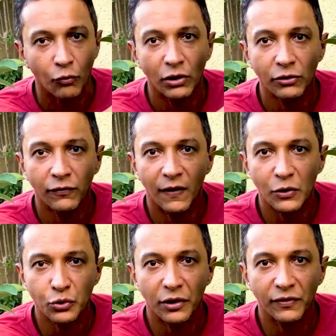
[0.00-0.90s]
Quando eu
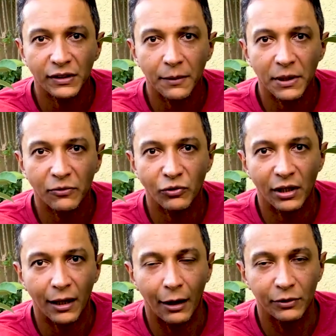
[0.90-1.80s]
faço o levantamento de
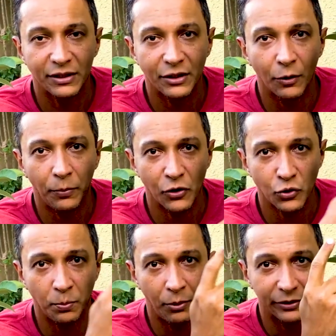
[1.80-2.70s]
caldex, eu
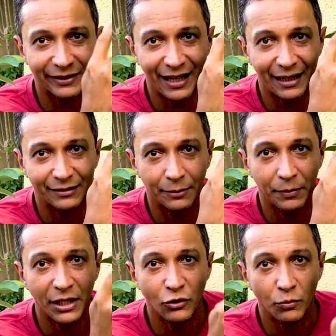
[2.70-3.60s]
posso podar
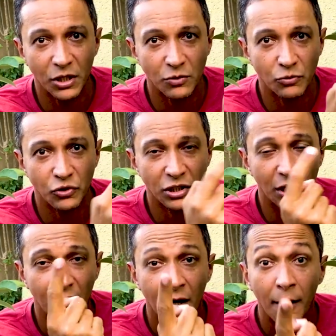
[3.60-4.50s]
também no mesmo dia?